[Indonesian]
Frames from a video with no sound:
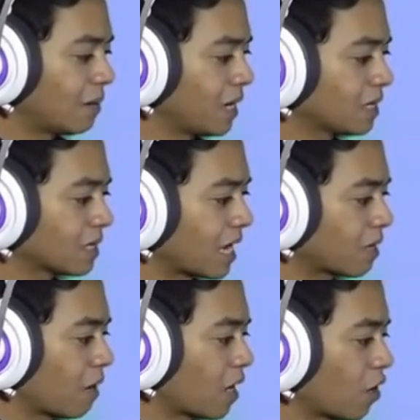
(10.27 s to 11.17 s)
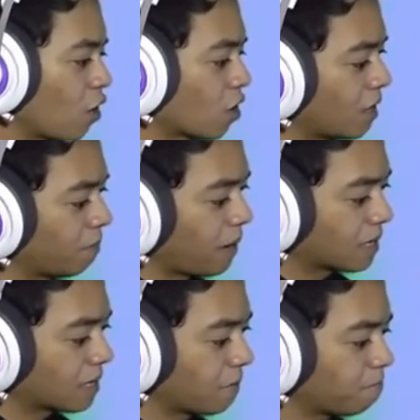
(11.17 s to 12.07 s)
and gentlemen, Cat Mario
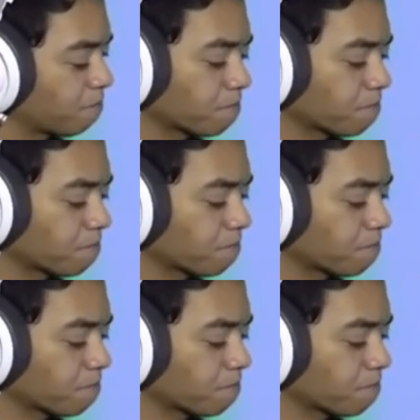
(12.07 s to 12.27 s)
keempat.